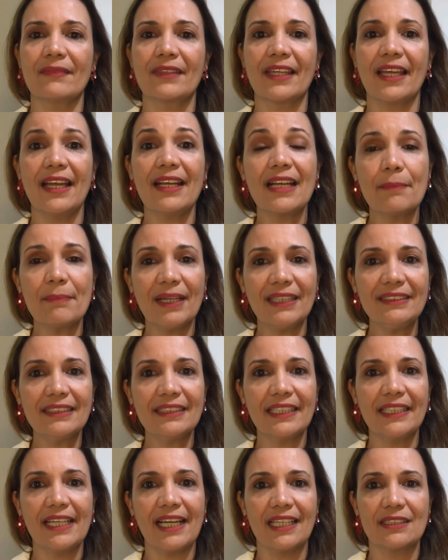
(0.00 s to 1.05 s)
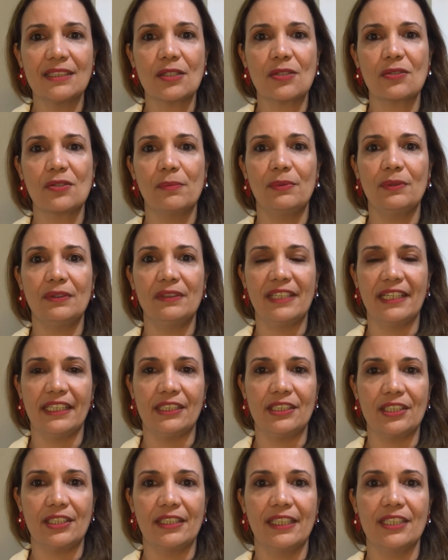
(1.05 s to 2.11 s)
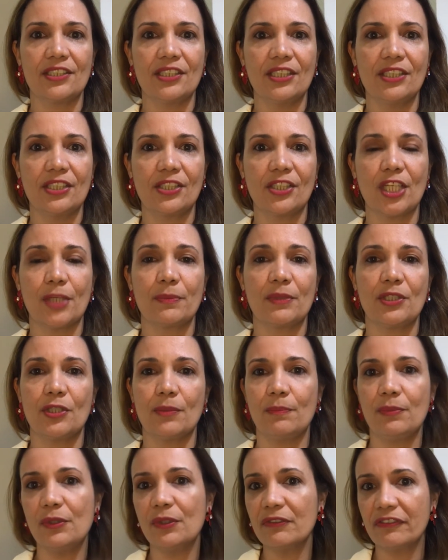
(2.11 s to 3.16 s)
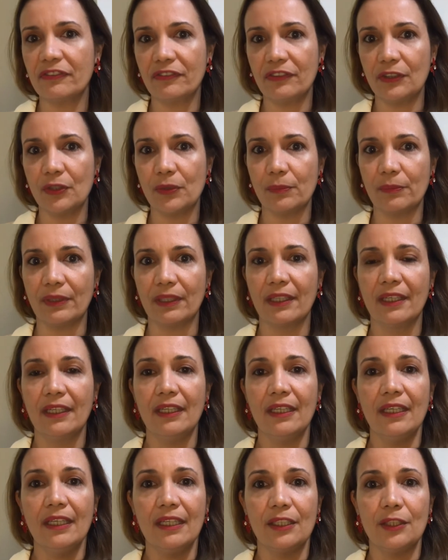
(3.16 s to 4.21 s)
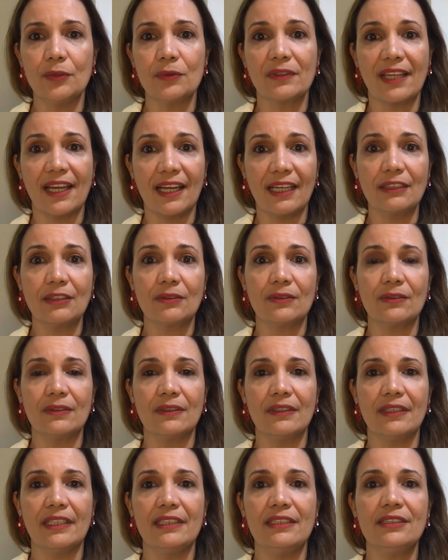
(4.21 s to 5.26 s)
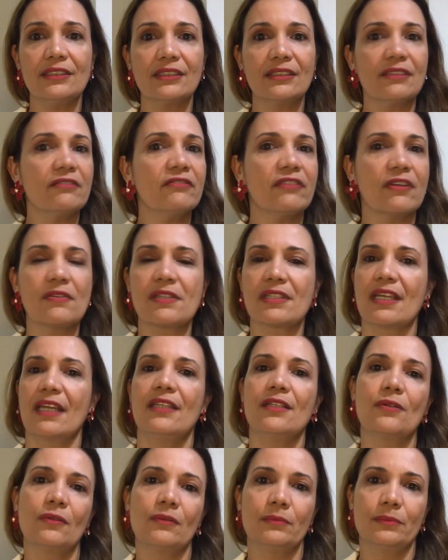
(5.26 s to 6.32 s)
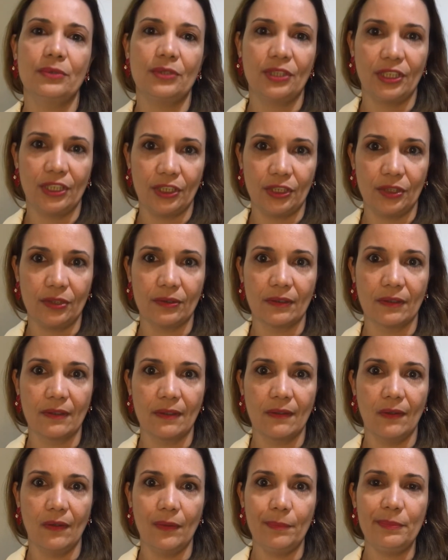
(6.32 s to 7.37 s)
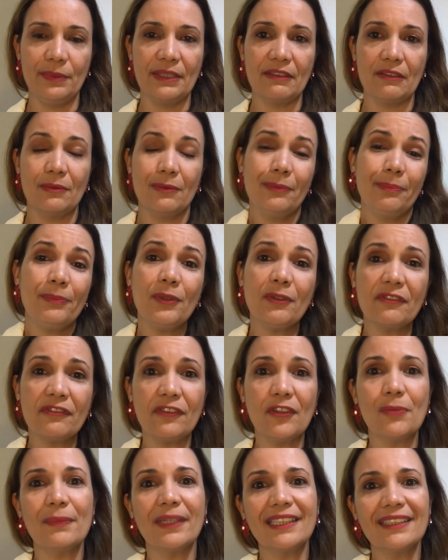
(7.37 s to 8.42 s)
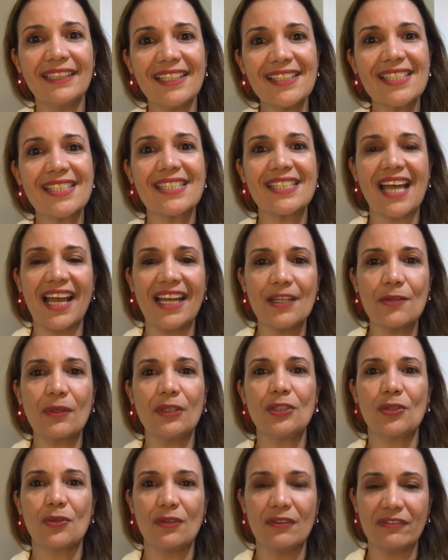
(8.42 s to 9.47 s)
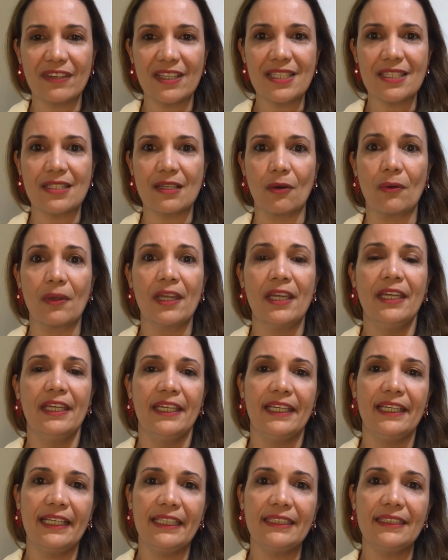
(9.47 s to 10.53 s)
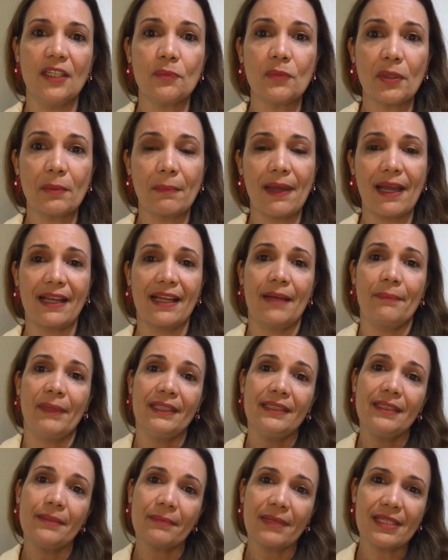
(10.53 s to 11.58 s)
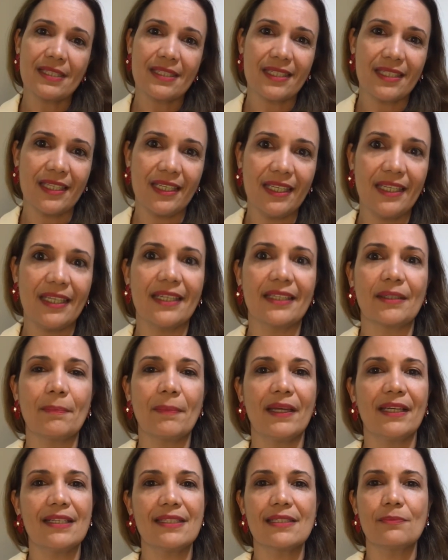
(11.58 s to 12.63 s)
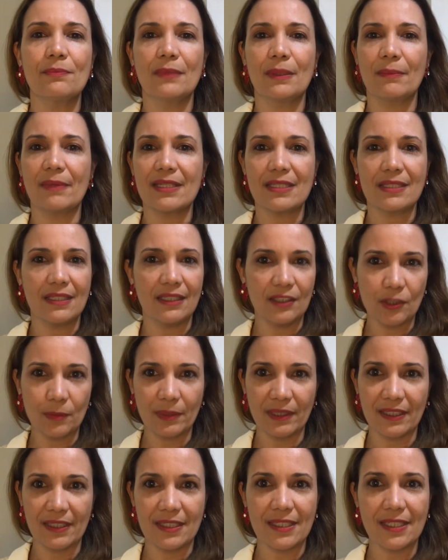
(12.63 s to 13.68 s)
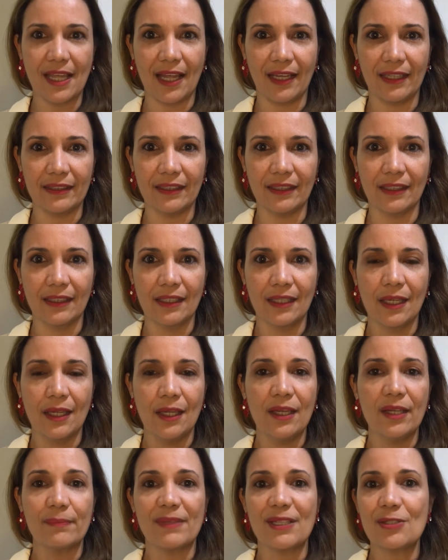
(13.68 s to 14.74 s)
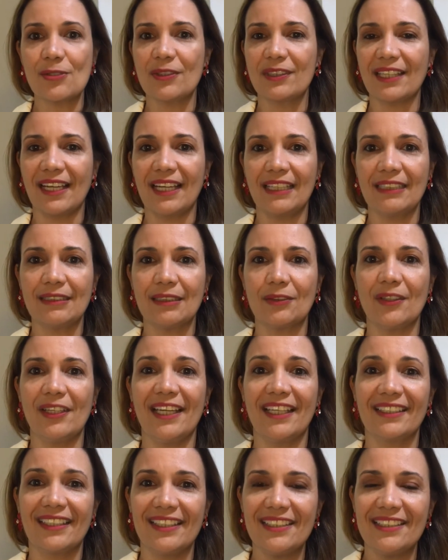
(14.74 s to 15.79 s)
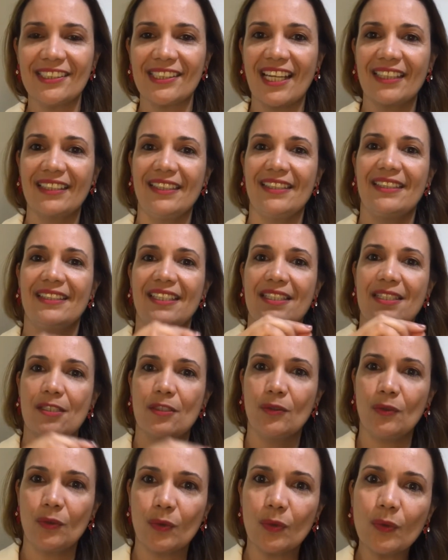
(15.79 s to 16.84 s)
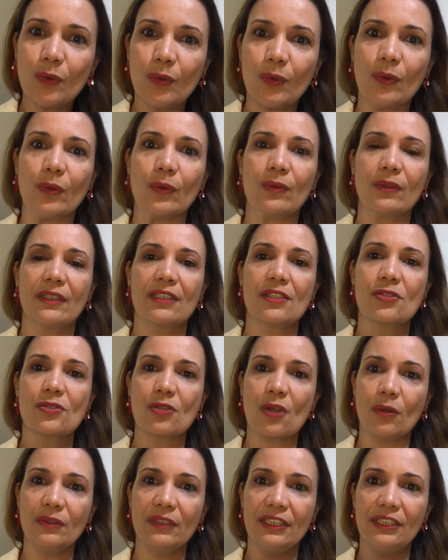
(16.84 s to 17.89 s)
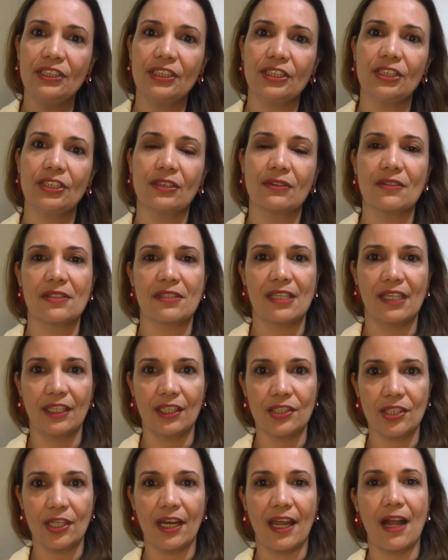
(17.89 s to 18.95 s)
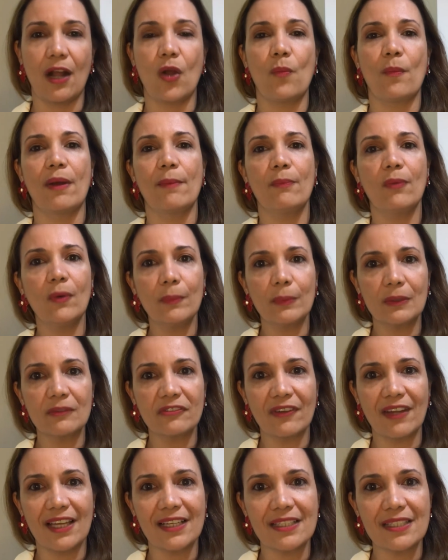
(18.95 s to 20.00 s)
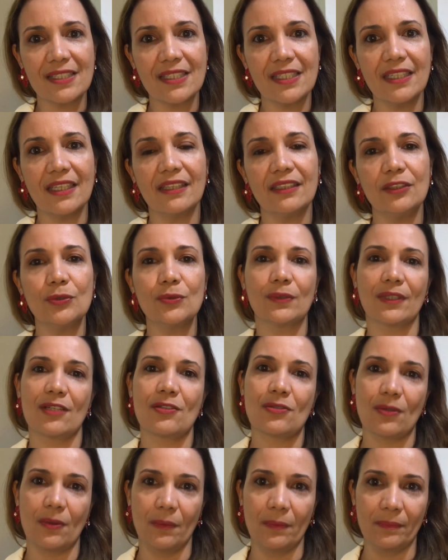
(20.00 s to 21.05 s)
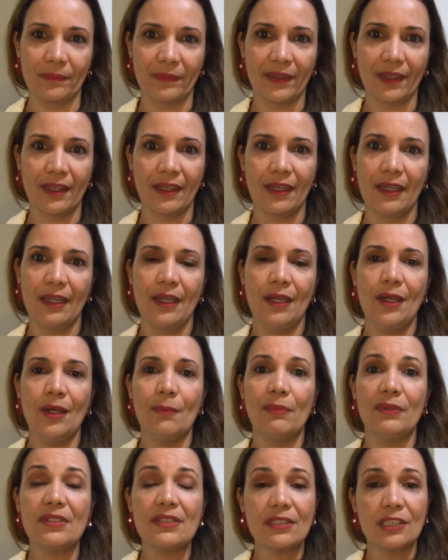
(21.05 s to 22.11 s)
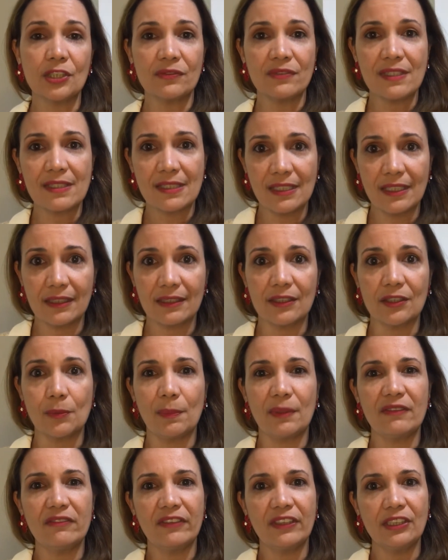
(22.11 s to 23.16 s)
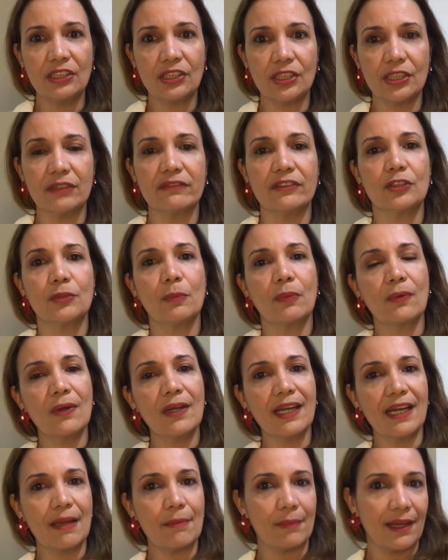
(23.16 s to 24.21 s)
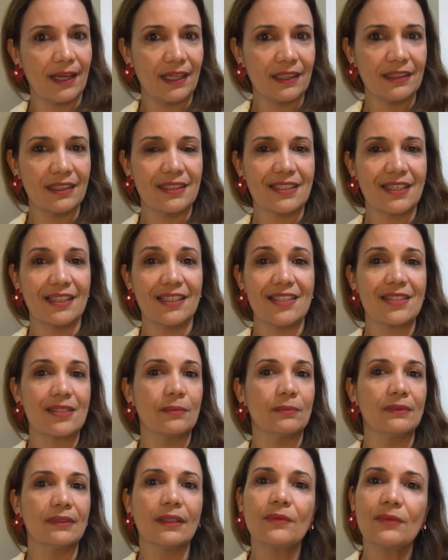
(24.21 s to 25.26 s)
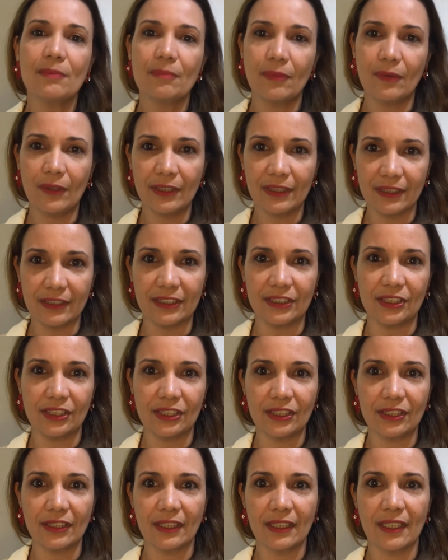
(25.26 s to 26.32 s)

A camada criada sobre o dente, que a gente chama de biofilme, e o tártaro, eles não vão sair com o bochecho. O, bi, o biofilme até sai com a escovação. Ele ainda é uma, uma camada macia, que parece uma massinha esbranquiçada. Mas o tártaro é aquele já tecido duro que só o dentista consegue tirar com uma boa profilaxia e ultrassom. Por isso as visitas preventivas programadas, elas são tão importantes.